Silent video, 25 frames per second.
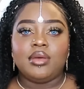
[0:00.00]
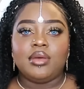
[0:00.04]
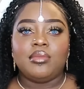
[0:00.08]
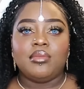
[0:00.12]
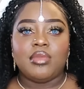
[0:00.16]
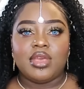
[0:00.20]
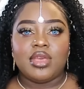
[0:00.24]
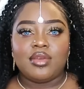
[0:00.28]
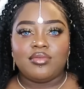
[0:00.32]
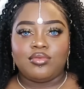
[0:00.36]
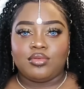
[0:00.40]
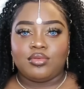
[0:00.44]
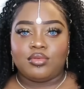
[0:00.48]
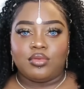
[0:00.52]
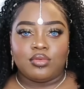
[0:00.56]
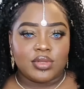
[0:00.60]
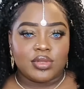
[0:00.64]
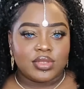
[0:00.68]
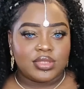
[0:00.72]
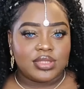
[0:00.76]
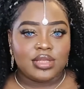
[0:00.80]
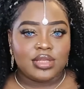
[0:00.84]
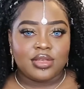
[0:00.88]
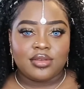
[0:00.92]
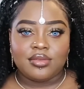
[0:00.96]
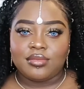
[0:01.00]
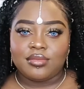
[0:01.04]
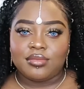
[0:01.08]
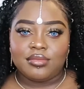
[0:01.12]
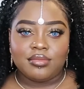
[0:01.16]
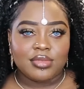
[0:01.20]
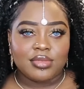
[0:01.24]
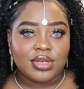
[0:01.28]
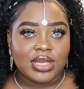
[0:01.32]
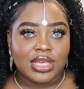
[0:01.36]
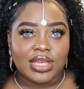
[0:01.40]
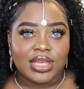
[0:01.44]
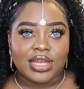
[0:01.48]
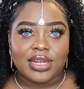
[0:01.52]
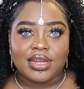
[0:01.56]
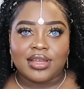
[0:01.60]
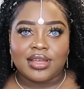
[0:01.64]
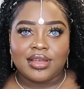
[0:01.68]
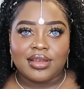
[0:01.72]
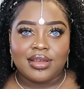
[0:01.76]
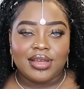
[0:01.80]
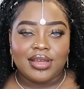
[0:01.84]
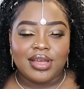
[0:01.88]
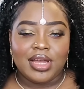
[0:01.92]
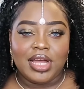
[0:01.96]
Mais vous connaissez
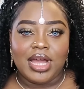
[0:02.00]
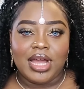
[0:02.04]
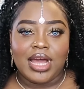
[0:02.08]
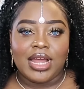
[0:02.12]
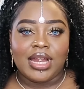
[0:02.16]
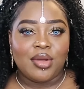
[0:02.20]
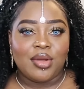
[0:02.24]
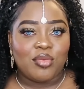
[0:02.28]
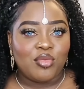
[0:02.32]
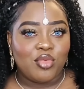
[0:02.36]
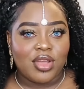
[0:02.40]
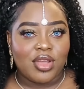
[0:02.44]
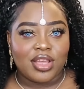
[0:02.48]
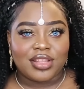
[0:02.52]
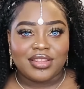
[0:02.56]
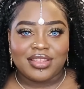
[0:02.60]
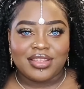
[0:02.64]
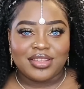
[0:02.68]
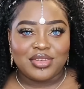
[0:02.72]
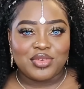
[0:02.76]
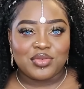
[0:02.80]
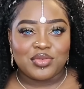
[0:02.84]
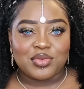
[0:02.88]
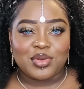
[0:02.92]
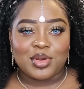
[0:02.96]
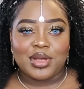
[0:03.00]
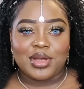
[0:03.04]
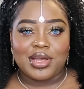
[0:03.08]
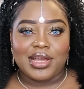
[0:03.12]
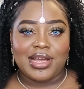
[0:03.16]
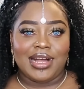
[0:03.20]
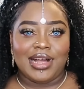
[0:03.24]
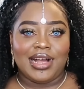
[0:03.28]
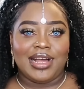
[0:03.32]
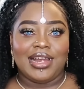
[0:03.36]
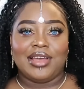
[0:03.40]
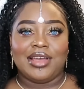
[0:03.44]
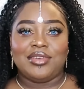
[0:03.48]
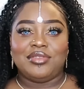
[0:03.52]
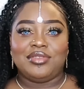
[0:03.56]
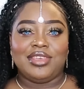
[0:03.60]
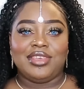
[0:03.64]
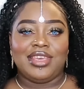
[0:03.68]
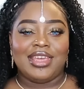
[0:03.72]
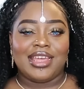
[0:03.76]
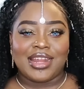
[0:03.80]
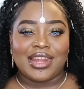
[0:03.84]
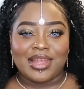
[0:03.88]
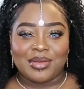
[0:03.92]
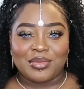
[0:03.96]
Rihanna à la muerte, tu vois. À la vie
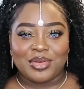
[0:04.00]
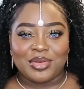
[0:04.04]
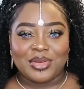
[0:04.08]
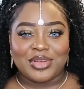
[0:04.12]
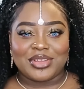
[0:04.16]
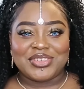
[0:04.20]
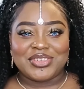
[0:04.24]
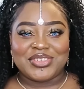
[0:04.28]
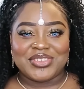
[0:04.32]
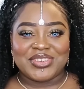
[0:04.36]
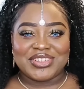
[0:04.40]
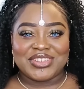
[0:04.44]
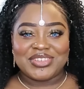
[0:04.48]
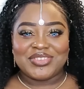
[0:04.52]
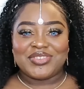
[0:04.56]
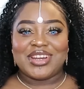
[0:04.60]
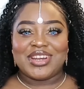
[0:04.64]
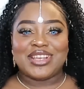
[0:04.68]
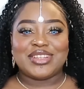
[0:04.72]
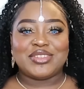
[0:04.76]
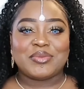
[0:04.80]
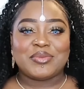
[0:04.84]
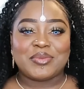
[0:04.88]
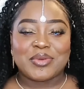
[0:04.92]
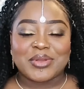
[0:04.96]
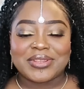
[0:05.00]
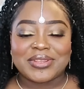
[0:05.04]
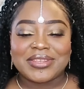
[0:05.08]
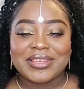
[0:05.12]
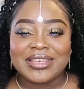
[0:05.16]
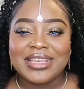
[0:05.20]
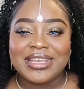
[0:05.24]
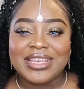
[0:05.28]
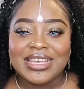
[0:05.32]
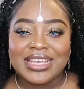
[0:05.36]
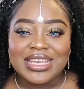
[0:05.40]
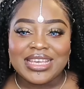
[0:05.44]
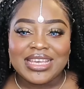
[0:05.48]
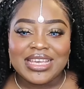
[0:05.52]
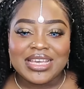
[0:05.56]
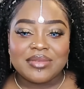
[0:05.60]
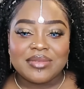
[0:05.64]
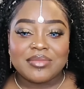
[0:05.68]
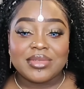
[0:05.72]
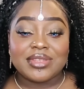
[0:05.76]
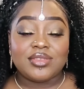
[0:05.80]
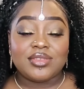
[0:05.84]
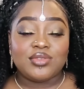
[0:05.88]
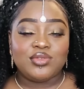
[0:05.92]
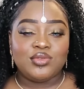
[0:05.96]
et à la mort, tu vois. Je vais la supporter.
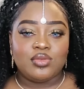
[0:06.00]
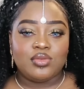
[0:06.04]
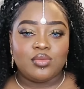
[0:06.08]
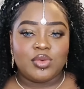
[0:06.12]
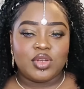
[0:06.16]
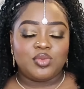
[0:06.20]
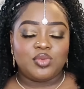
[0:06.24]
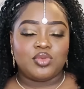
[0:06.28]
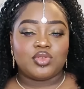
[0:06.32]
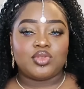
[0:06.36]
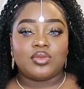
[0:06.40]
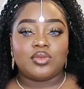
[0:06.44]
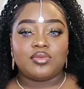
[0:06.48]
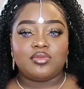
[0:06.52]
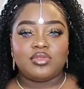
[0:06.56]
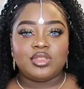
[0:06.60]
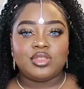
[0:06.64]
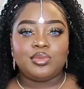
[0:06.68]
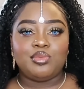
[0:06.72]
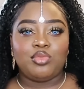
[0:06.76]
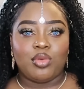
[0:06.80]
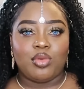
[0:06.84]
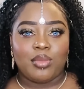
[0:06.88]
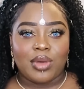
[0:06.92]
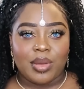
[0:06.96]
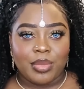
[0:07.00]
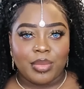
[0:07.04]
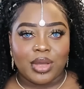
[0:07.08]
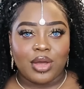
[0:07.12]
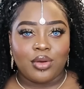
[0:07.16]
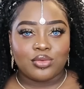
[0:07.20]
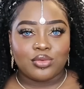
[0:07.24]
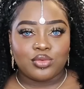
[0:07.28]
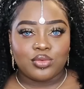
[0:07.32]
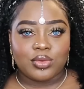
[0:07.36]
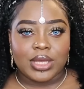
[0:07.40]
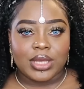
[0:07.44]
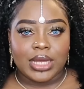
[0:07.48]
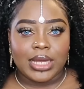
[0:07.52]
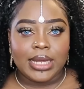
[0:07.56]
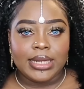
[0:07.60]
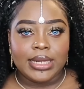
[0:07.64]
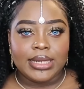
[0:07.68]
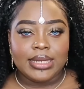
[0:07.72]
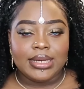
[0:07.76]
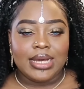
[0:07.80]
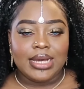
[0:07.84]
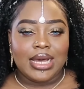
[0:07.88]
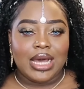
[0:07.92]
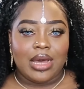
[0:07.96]
Mais c'est juste dommage pour son fils, pour ma part en tout cas.
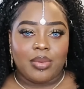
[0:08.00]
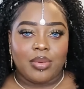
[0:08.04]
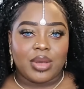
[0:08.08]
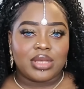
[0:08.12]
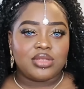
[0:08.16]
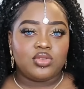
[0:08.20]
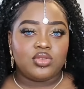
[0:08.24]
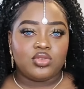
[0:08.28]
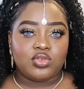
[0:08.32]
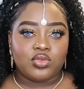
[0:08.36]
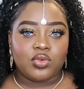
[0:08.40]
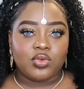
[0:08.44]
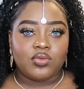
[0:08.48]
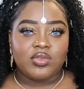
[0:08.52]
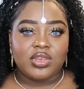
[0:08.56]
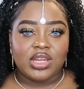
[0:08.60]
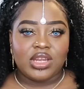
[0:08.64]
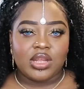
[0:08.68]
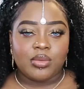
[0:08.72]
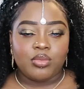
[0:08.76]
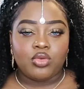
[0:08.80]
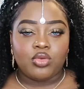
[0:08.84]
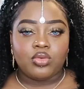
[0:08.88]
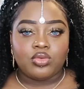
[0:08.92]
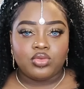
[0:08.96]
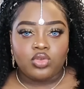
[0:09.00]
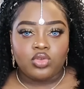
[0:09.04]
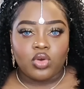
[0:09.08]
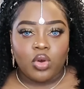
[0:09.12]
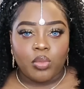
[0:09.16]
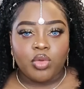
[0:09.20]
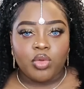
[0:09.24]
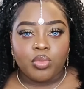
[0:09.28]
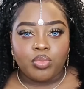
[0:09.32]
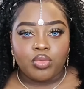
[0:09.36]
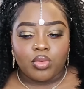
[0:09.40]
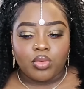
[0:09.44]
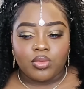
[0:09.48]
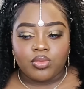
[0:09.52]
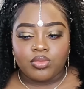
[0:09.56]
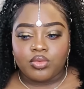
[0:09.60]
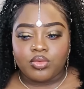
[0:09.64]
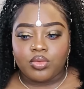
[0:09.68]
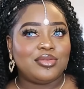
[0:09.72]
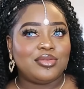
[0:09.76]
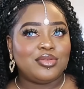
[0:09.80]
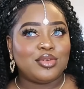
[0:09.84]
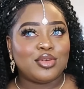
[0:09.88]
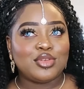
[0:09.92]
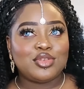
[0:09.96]
Après, si je trouve qu'il est beau, tant pour vous.
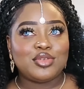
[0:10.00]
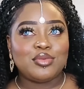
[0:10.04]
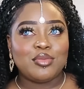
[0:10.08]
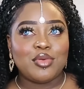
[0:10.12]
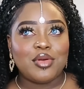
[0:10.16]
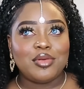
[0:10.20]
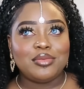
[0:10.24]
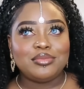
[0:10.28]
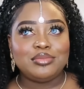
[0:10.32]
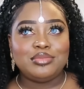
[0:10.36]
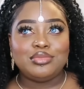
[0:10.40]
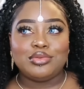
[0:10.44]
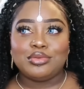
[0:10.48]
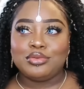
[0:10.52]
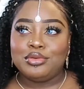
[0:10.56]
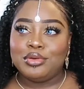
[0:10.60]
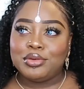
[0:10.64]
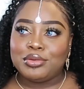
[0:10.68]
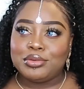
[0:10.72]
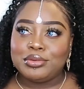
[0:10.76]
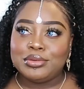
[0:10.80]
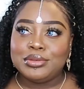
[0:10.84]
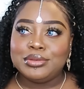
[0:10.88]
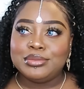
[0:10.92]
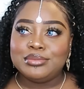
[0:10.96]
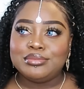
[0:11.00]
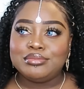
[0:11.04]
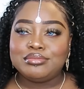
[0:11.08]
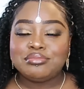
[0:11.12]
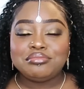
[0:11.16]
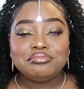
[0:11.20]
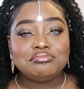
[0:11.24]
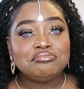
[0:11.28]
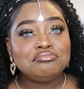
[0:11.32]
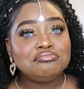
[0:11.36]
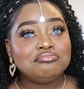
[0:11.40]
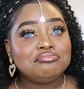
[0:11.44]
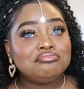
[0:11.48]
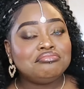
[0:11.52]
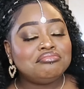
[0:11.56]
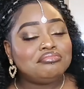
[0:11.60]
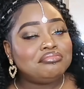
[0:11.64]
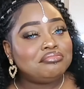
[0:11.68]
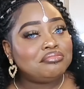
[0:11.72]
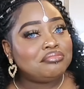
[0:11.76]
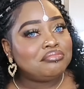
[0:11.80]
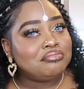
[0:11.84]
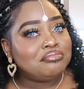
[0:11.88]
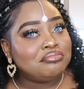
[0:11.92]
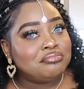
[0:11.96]
Franchement, pour le coup,
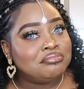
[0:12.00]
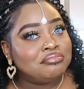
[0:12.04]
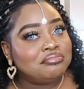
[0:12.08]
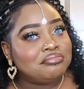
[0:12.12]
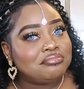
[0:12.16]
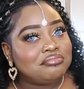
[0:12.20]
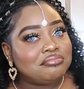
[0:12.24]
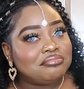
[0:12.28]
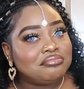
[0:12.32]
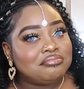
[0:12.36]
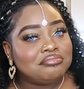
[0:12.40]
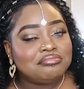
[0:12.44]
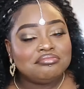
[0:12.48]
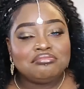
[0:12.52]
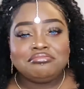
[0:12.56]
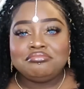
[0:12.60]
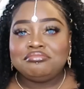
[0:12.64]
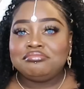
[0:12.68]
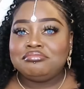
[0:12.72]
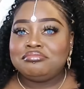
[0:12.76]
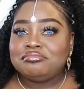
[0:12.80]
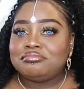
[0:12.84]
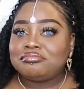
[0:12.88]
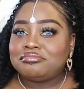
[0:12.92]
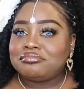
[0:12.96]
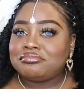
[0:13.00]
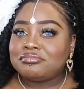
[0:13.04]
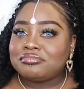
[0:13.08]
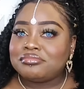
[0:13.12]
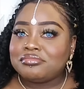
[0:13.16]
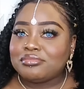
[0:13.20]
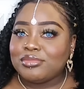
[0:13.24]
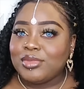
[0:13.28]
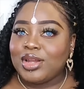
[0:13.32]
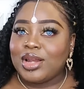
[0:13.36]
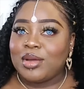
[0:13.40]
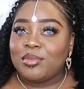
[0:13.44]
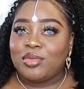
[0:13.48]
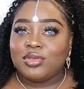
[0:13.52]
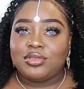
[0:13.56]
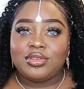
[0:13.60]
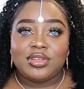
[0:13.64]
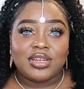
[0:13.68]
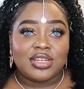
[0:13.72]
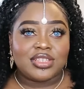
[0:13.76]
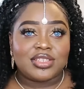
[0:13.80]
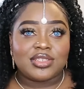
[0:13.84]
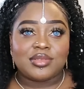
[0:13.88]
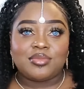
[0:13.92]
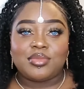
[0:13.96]
hum, hum, la beauté
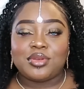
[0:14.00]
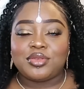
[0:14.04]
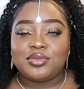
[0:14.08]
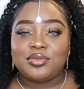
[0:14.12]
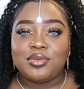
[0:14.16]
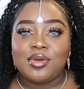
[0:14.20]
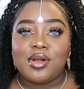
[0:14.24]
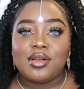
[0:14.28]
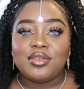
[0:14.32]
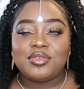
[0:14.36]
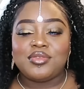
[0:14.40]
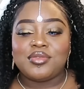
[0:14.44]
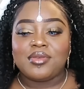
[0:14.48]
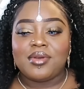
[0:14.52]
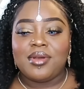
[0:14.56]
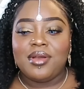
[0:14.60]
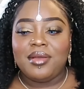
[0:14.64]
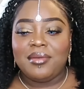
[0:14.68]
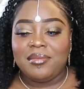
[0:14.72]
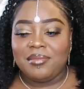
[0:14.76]
n'achète pas tout, hein, tu vois.